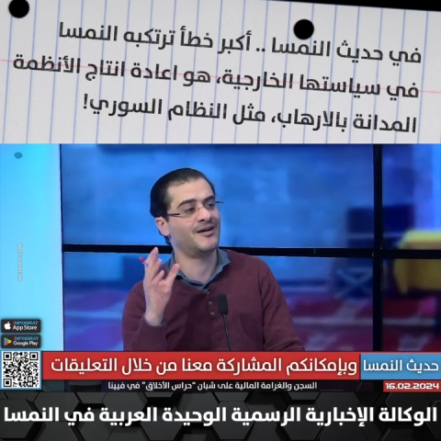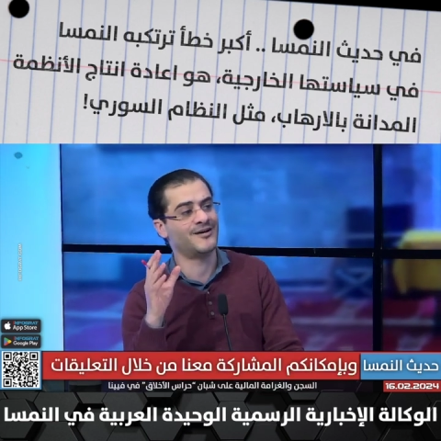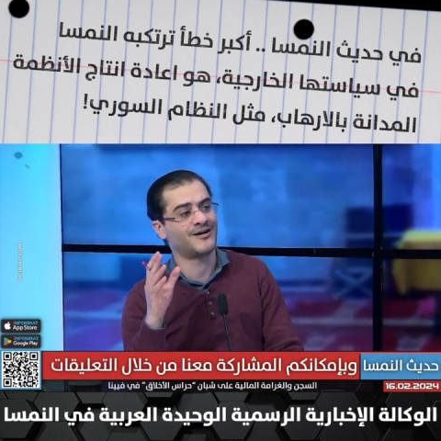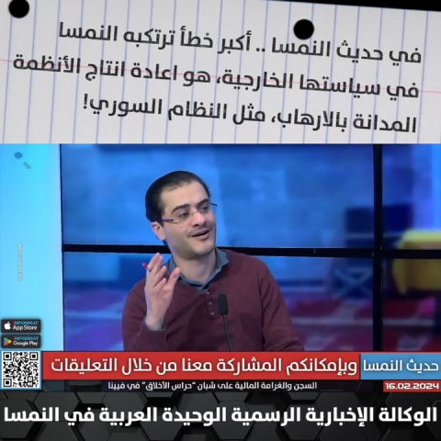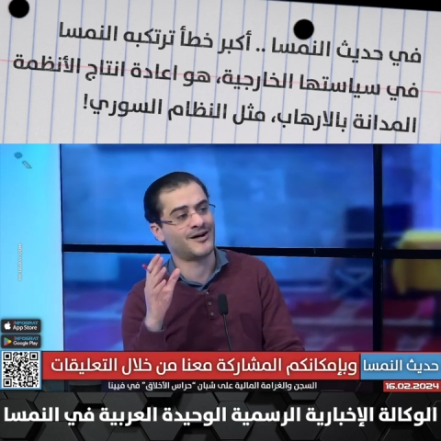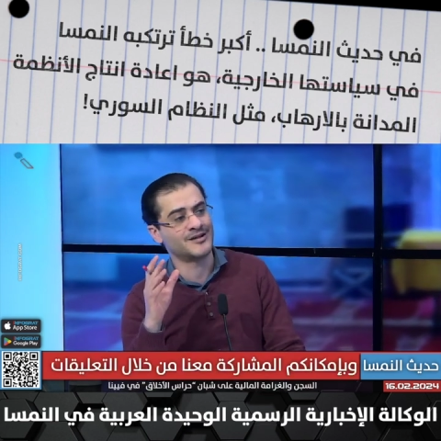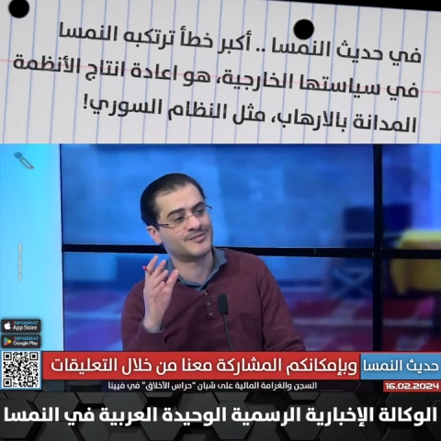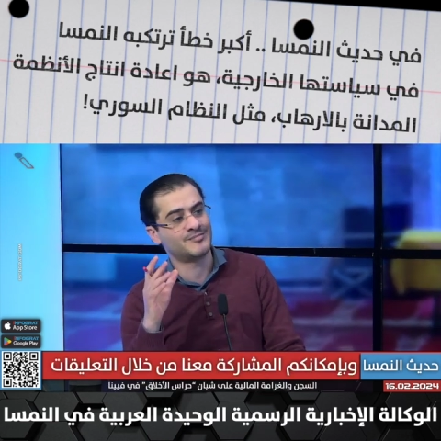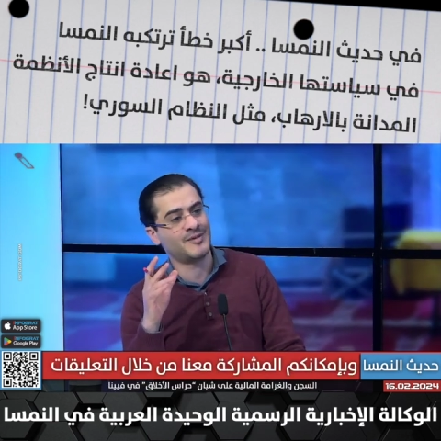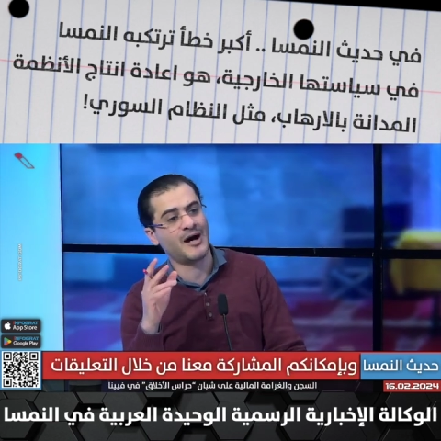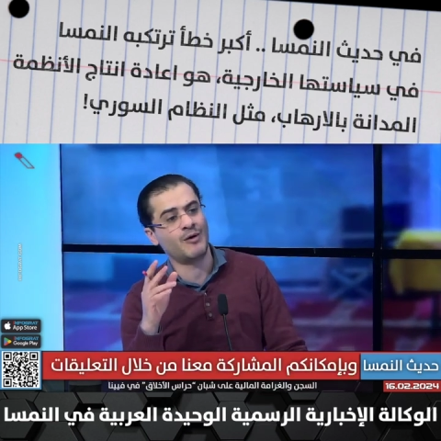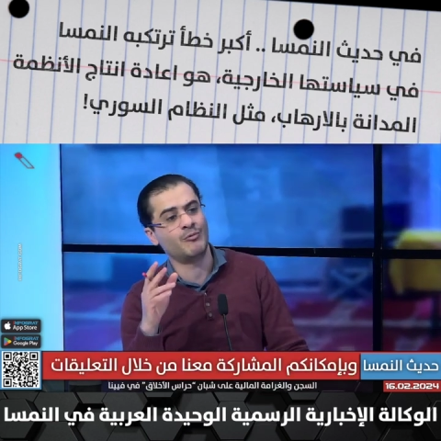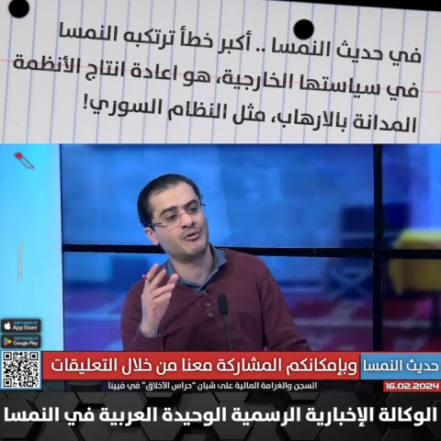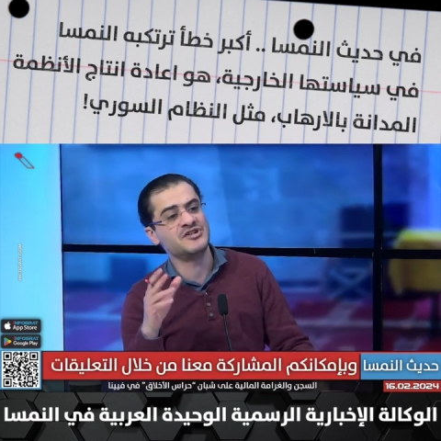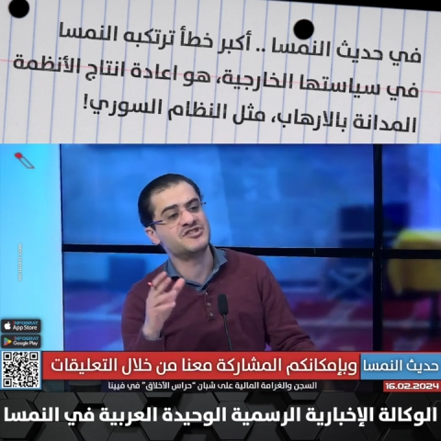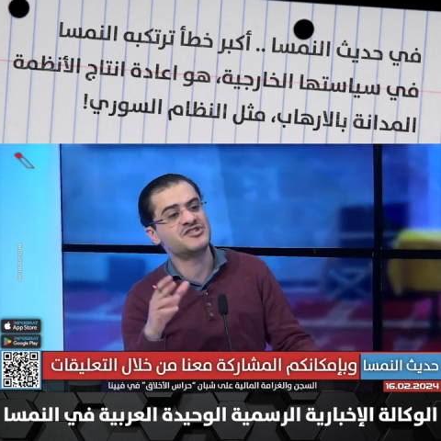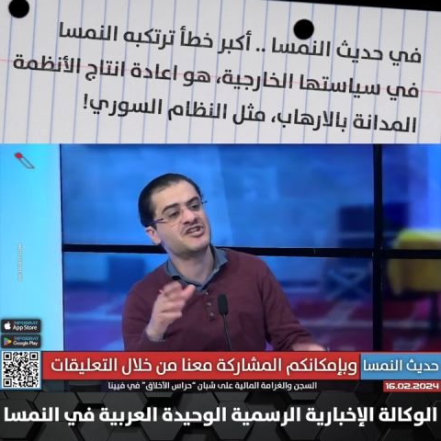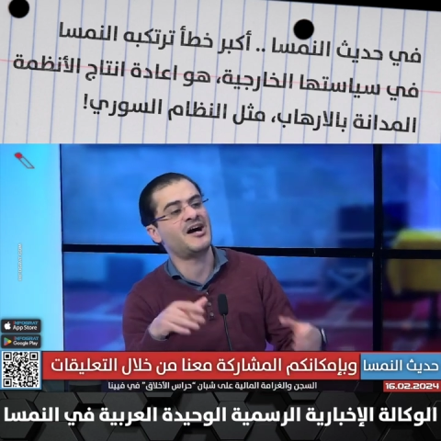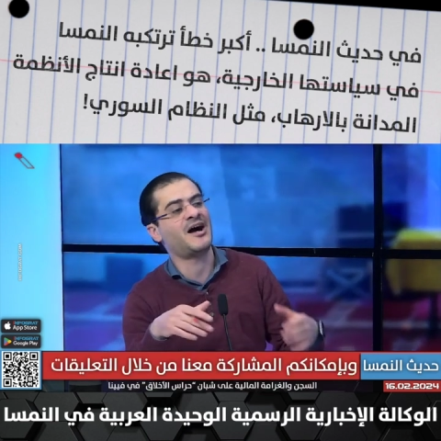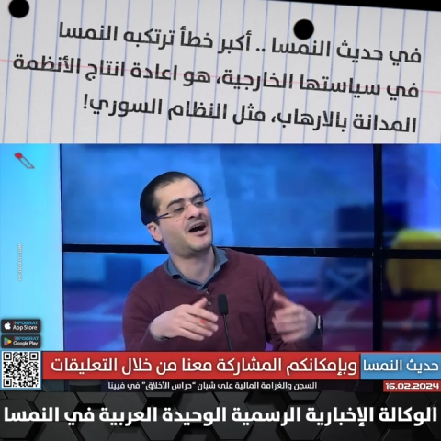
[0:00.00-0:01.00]
علاقات مع
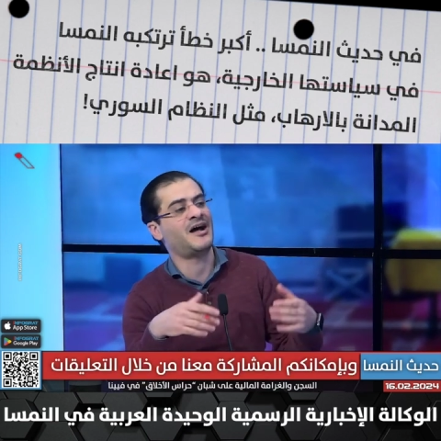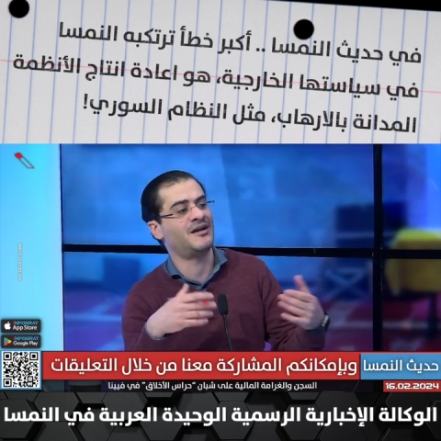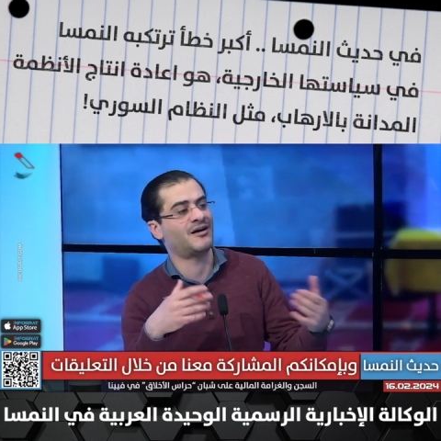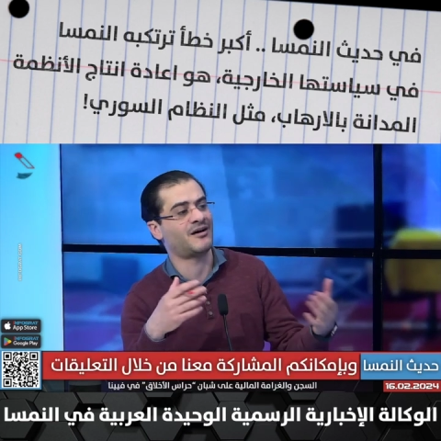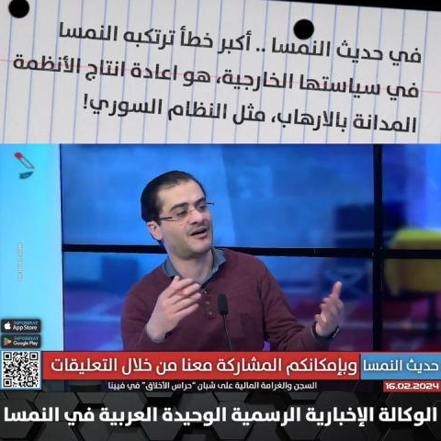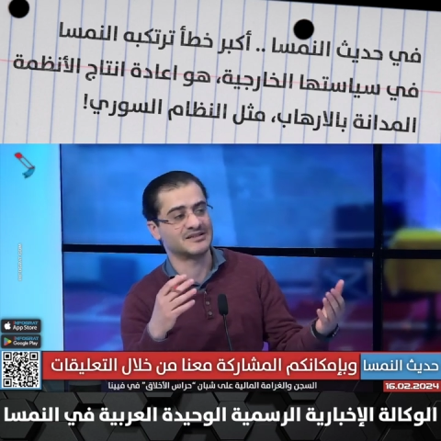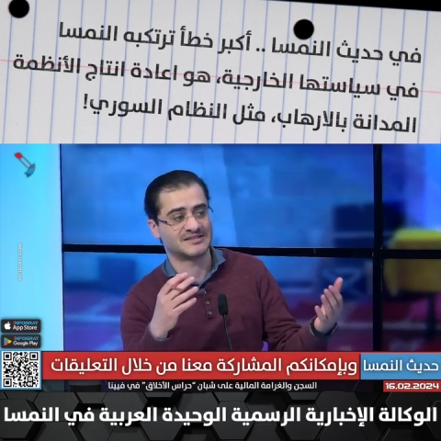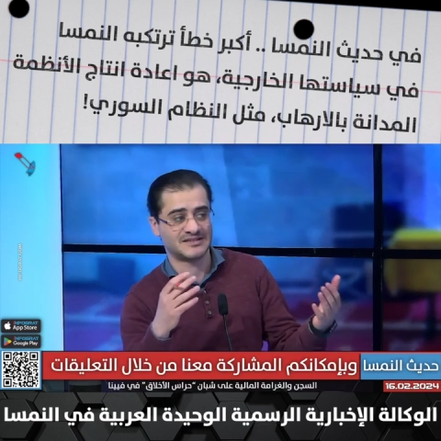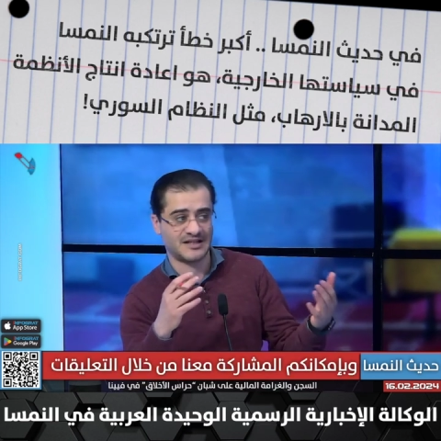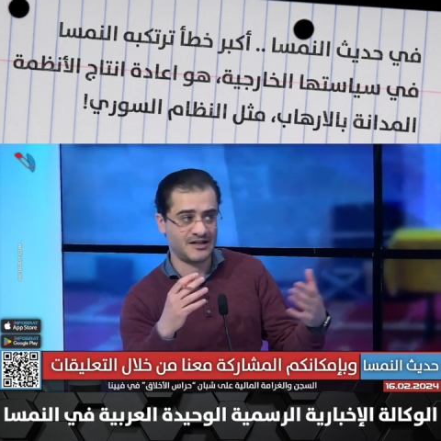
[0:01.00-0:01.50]
او انشاء علاقات،